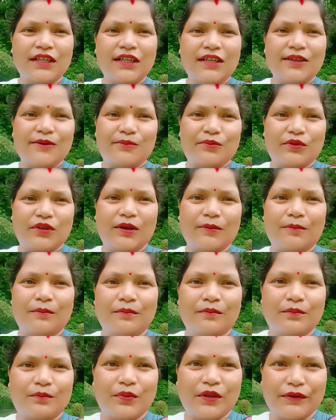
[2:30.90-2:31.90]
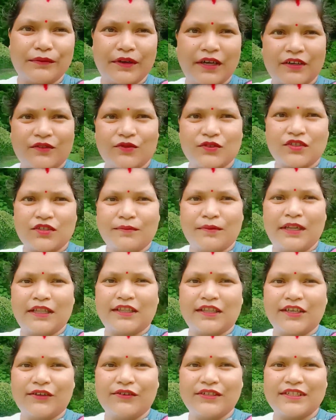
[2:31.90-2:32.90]
पूरा परिवार को
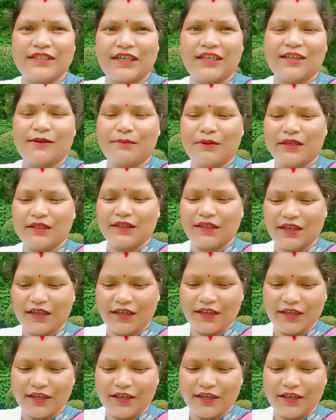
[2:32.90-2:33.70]
संभालते हुए चलना पड़ता